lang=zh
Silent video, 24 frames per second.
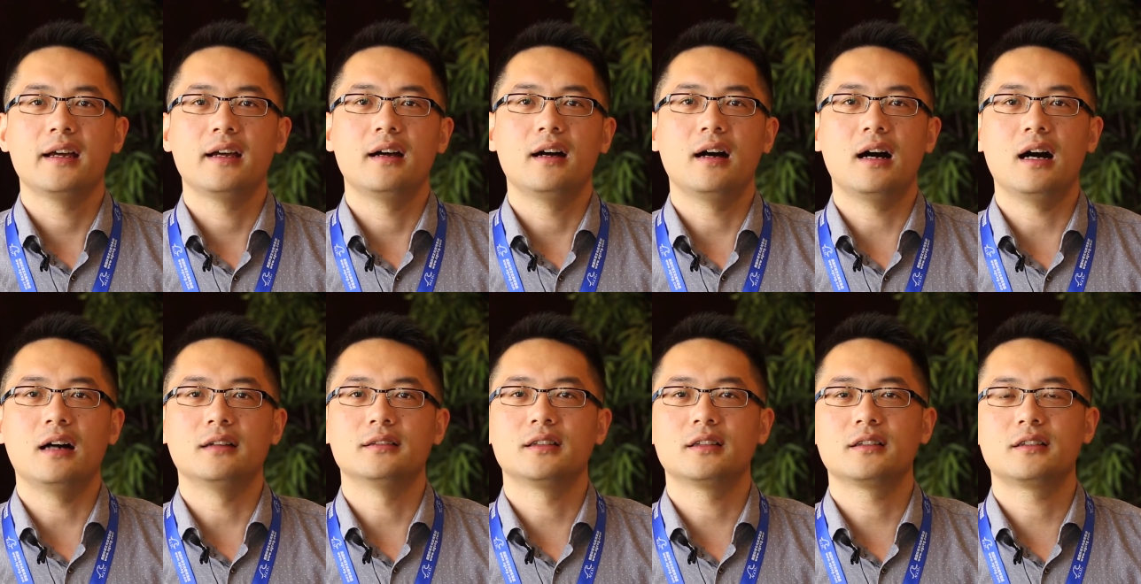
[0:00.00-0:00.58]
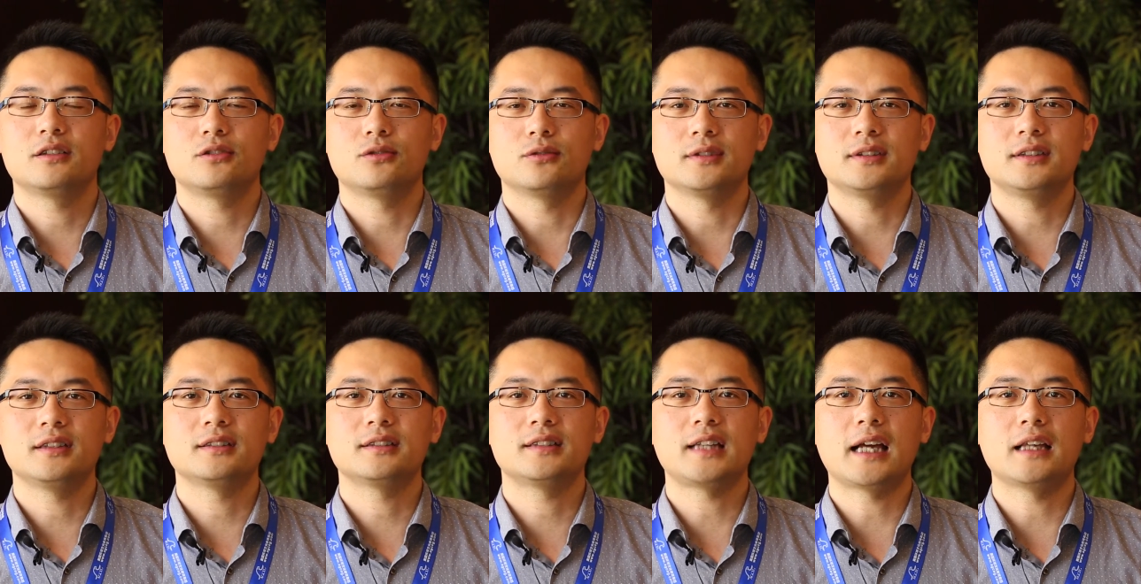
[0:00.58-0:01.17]
啊。那各种
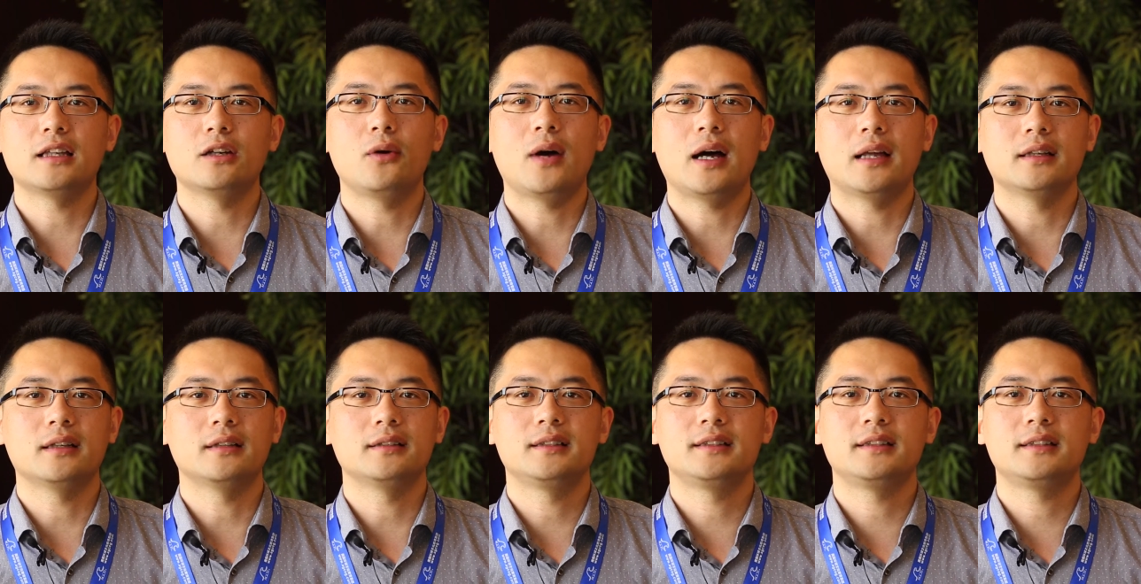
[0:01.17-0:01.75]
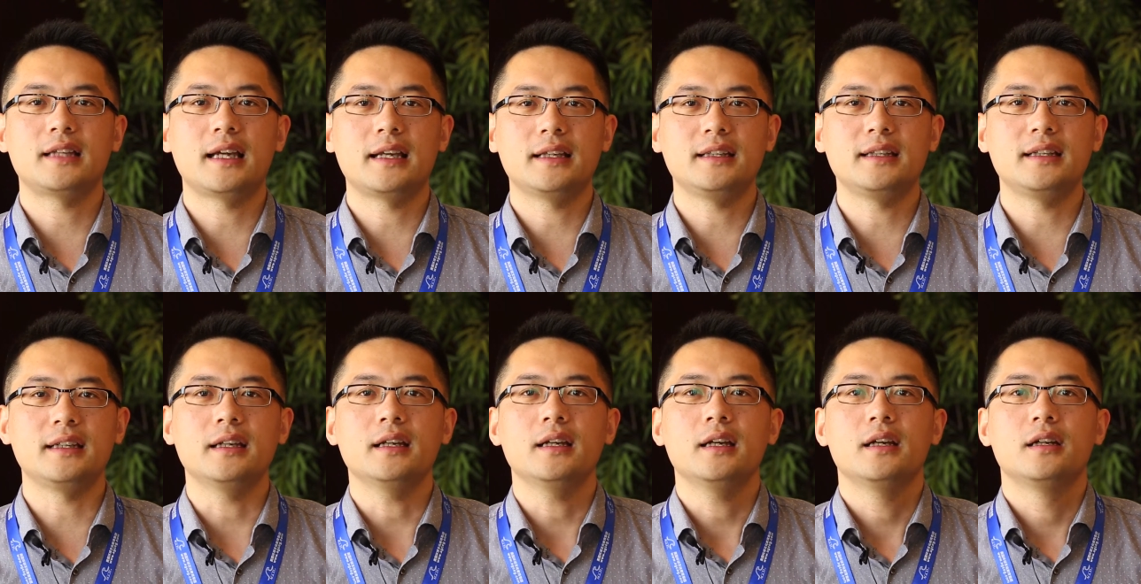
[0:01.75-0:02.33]
竞赛的话呢，建
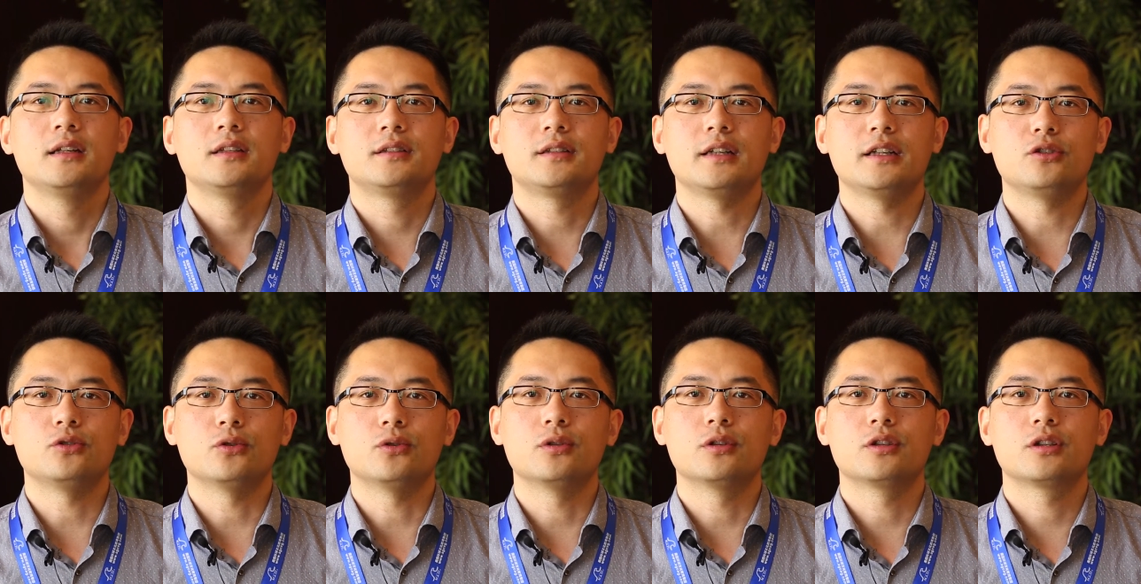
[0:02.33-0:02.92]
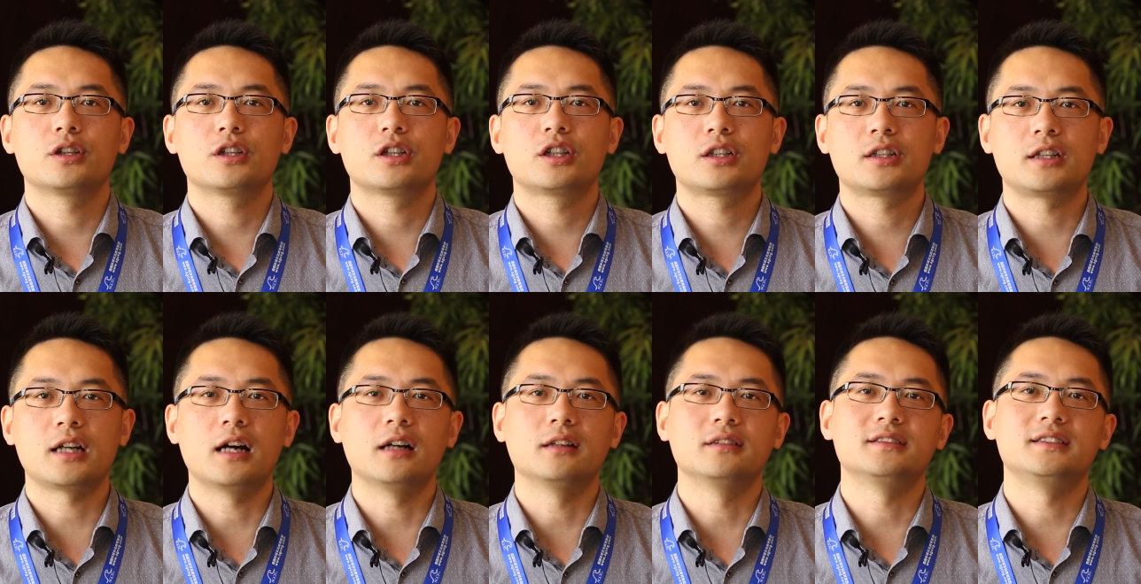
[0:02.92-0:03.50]
议这种
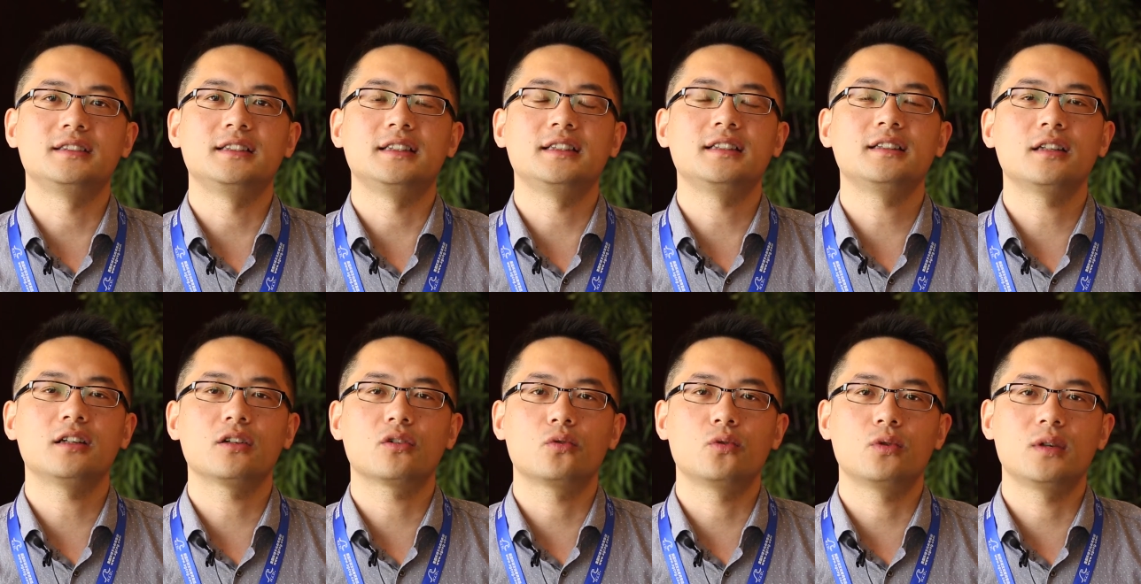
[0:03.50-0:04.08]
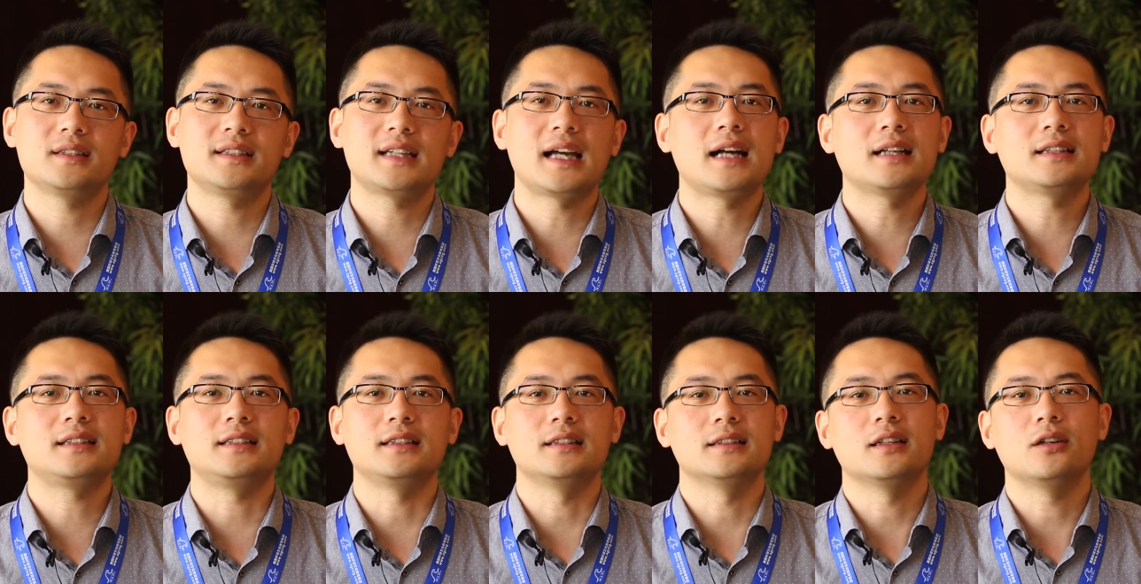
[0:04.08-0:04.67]
省级的、国
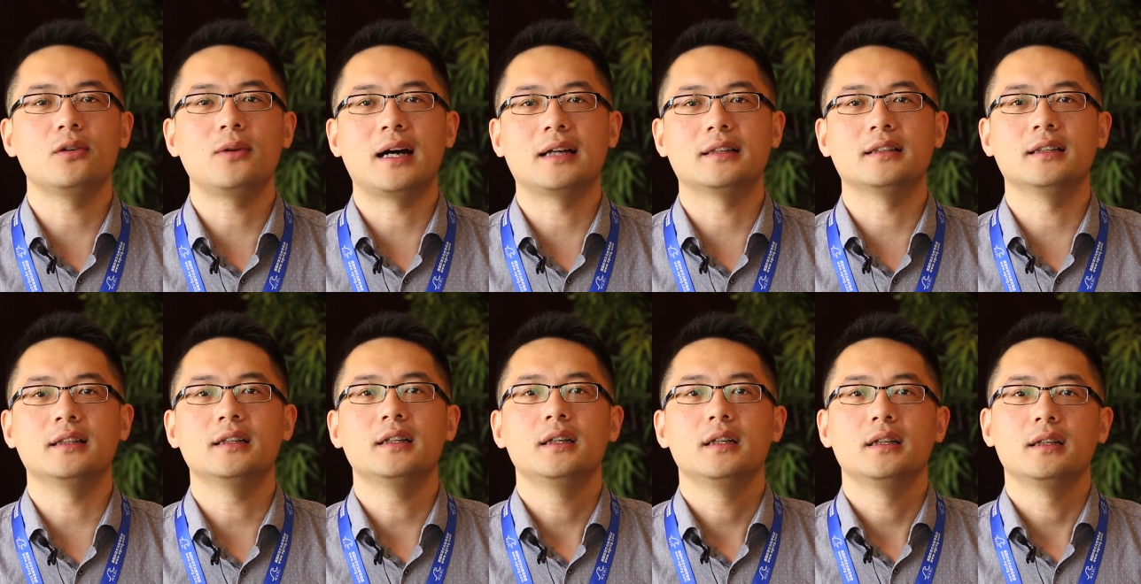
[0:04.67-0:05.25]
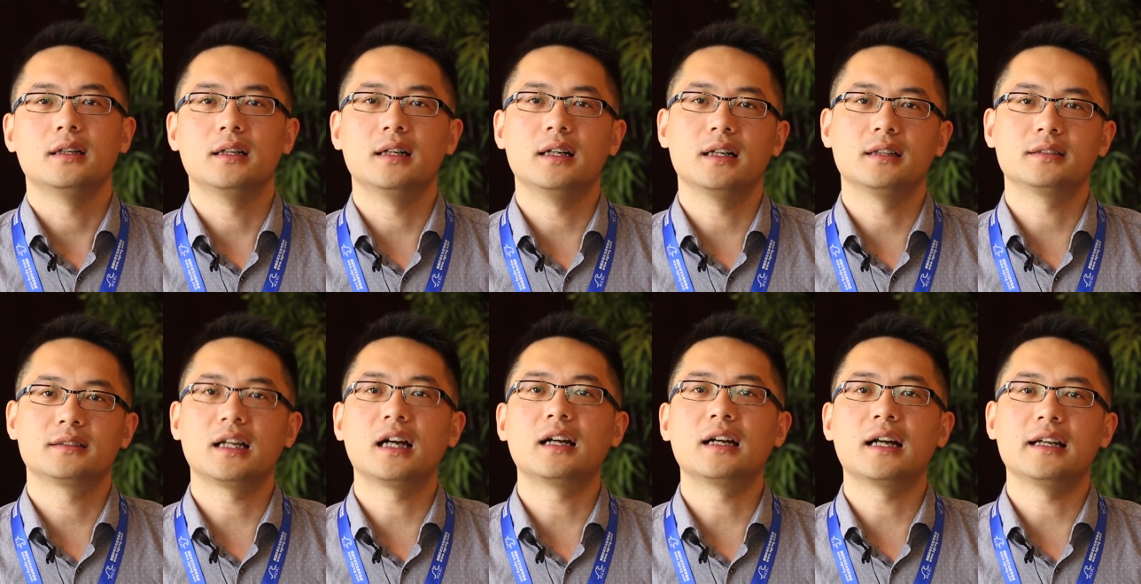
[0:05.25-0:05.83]
家级的话呢，
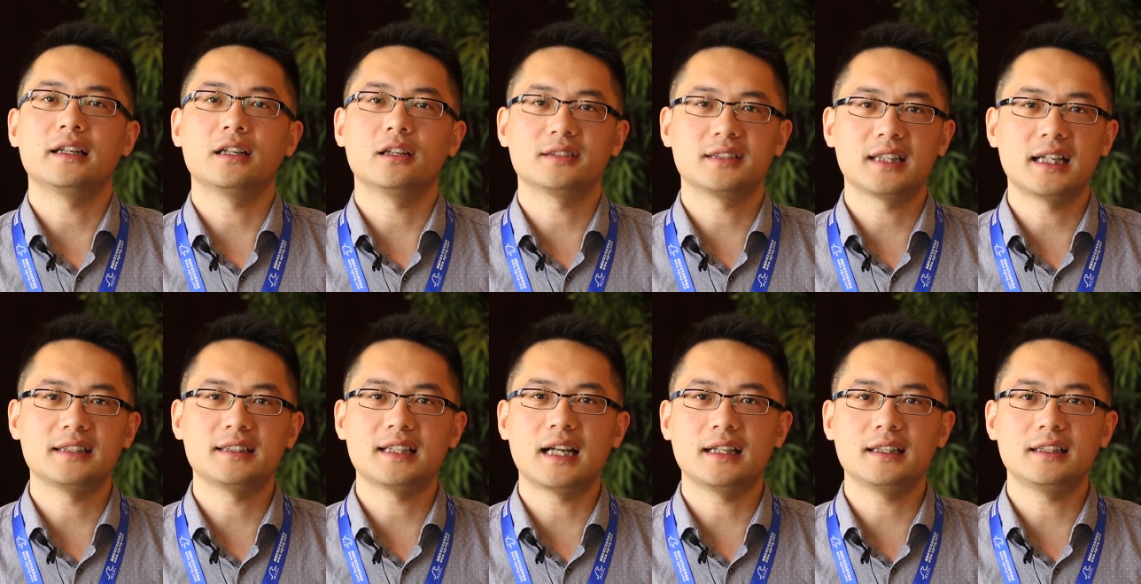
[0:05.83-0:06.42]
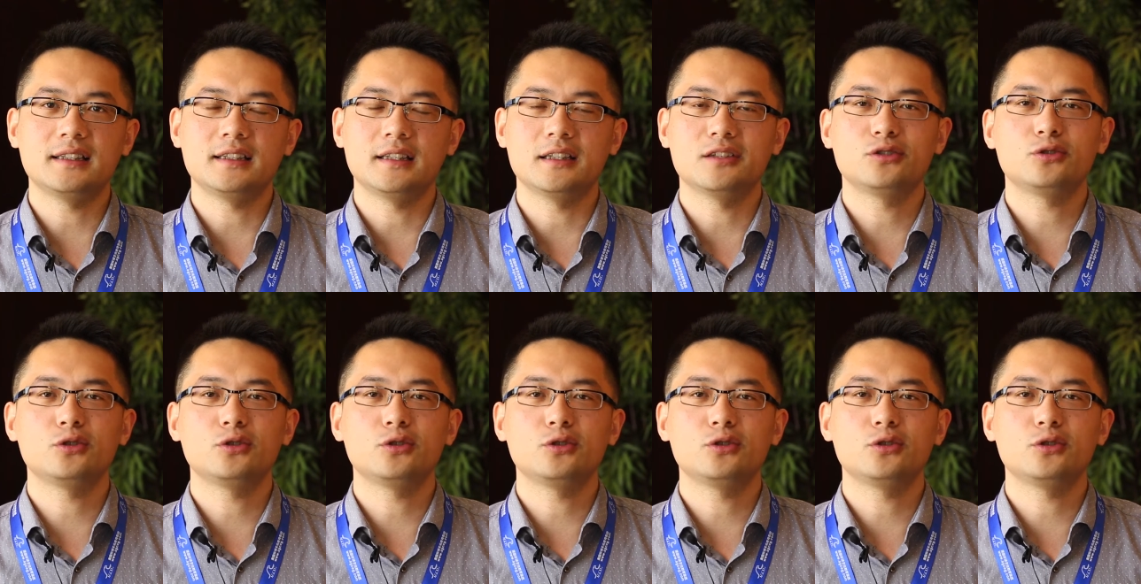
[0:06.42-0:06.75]
呃，当然要参加一些。